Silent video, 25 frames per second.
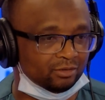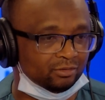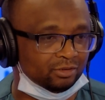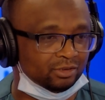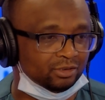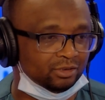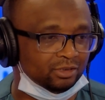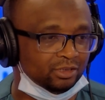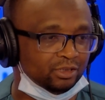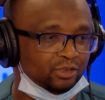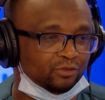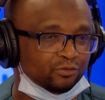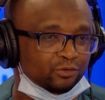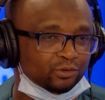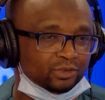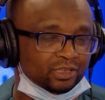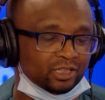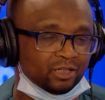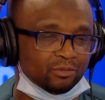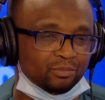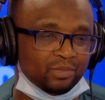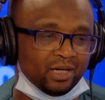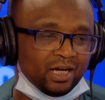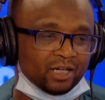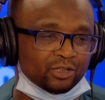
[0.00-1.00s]
Il ne faudrait
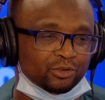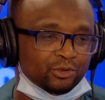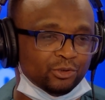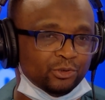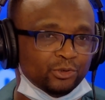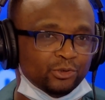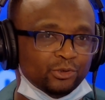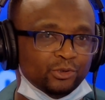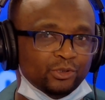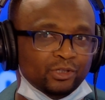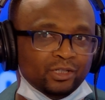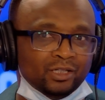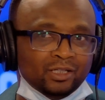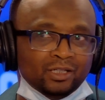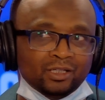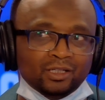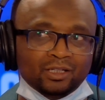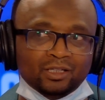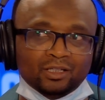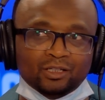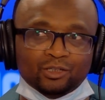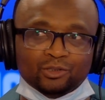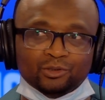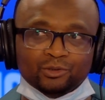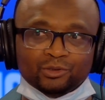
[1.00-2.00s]
pas que
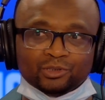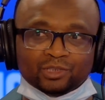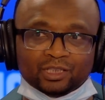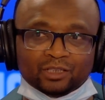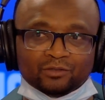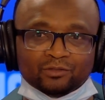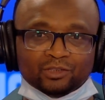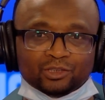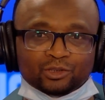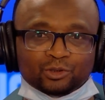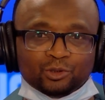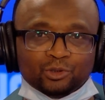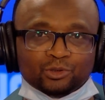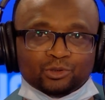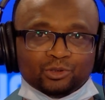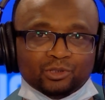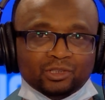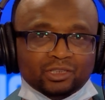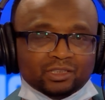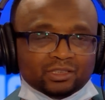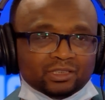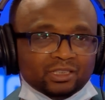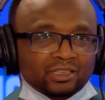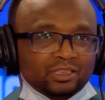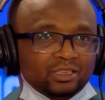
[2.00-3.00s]
nos services
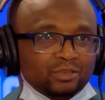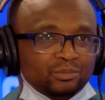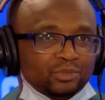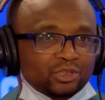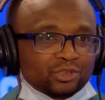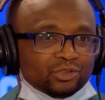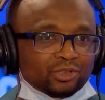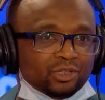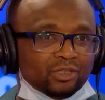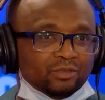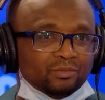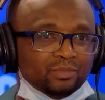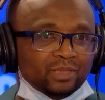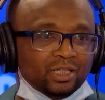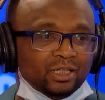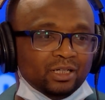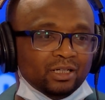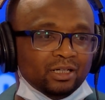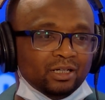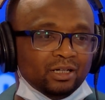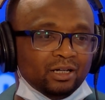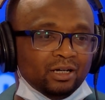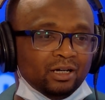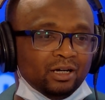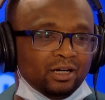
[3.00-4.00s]
consulaires se limitent
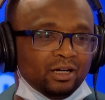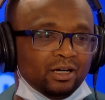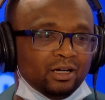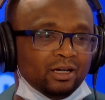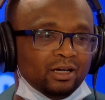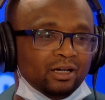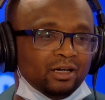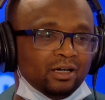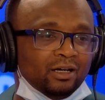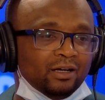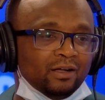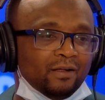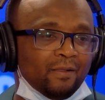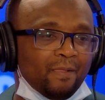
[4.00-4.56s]
seulement à